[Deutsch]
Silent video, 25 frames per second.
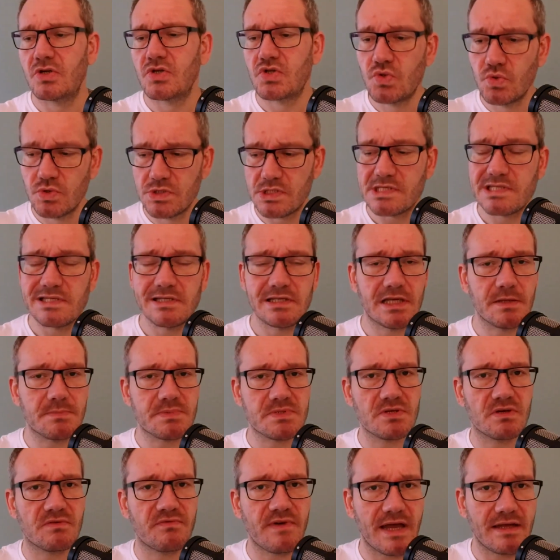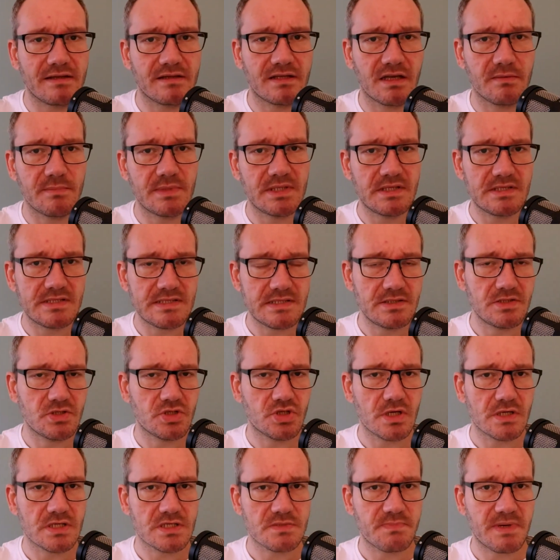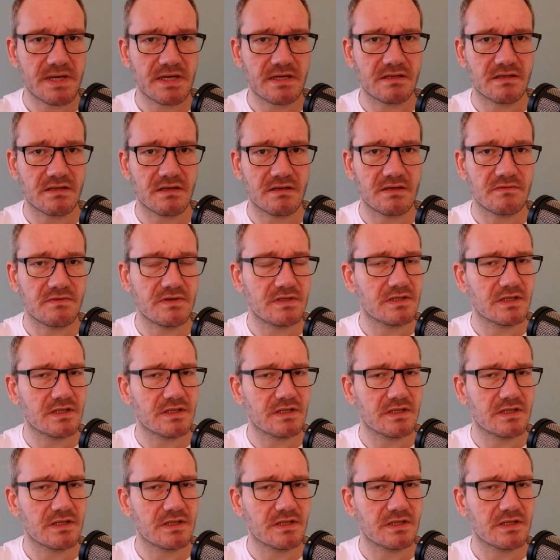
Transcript: Zusätzlich gibt es noch weitere medizinische Aspekte,